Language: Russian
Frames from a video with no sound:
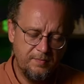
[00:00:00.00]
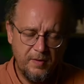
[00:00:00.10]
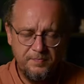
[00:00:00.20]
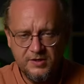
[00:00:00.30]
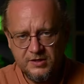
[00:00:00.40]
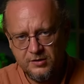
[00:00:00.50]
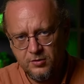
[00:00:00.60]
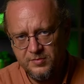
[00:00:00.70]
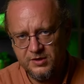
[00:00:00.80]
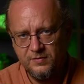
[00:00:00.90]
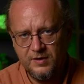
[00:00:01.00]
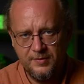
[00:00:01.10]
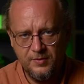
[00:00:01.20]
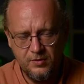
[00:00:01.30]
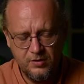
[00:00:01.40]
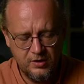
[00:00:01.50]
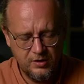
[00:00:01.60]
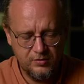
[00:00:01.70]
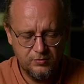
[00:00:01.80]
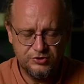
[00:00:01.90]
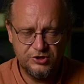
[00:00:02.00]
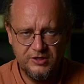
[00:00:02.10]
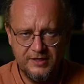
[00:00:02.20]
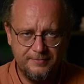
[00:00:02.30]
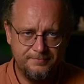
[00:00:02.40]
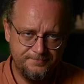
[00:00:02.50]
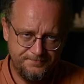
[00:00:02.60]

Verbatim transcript: Попытка номер два, но уже